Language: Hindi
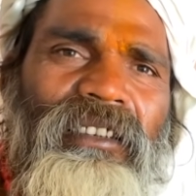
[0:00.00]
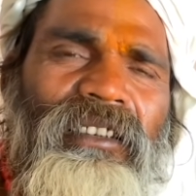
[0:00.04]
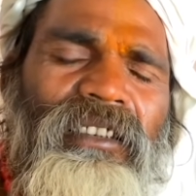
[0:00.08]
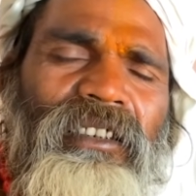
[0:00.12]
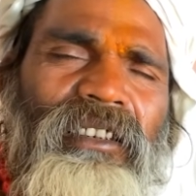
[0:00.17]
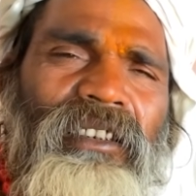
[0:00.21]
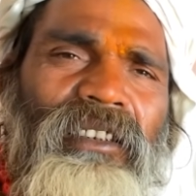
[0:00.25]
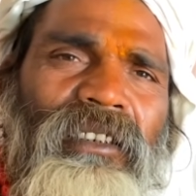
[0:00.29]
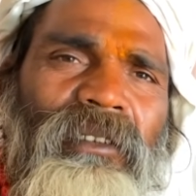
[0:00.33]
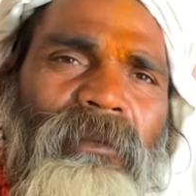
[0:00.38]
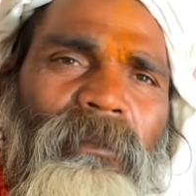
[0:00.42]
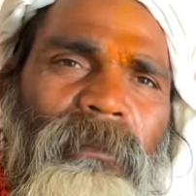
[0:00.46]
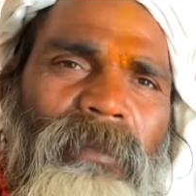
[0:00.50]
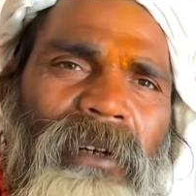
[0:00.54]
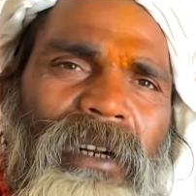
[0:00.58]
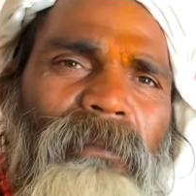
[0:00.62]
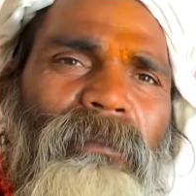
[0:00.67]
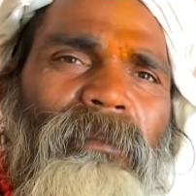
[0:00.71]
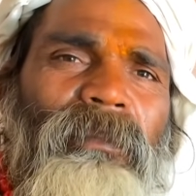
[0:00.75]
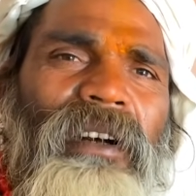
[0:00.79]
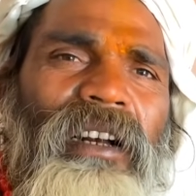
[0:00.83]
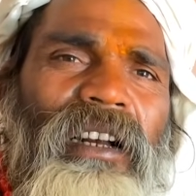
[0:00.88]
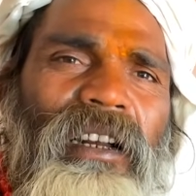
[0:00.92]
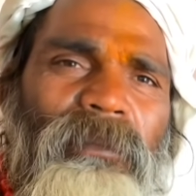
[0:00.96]
भजन
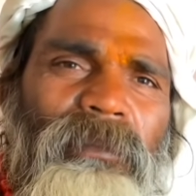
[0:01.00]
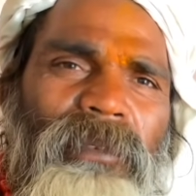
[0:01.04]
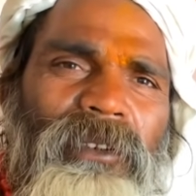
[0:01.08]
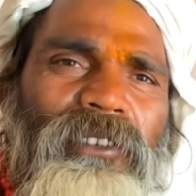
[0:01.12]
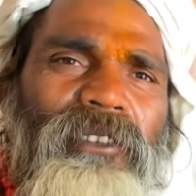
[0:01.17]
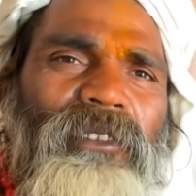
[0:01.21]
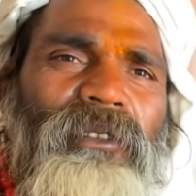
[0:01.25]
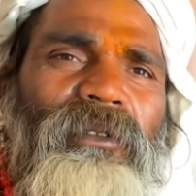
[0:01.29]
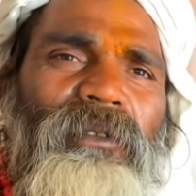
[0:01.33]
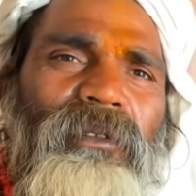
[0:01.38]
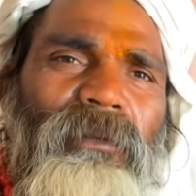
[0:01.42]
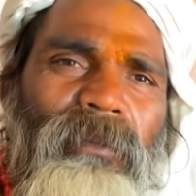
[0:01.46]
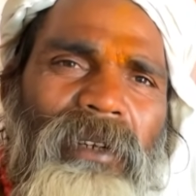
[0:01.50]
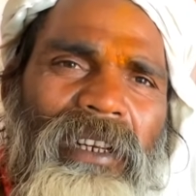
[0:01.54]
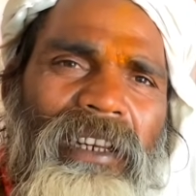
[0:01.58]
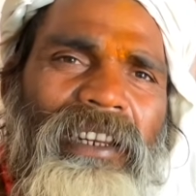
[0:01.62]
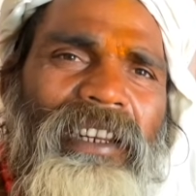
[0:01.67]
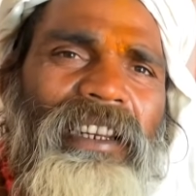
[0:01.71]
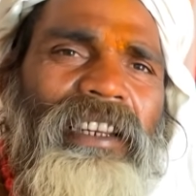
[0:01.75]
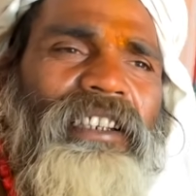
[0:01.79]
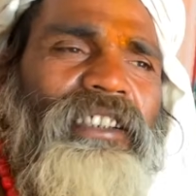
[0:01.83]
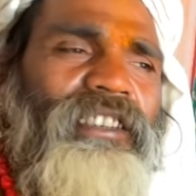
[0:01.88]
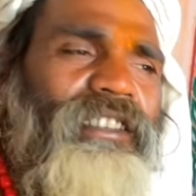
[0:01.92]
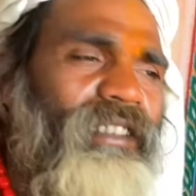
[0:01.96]
ब्रह्मा विष्णु
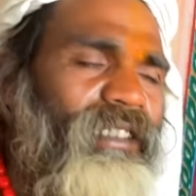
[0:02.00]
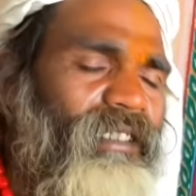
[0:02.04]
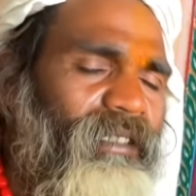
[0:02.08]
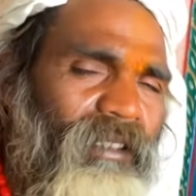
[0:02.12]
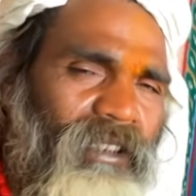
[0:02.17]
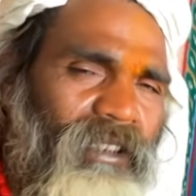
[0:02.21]
महेश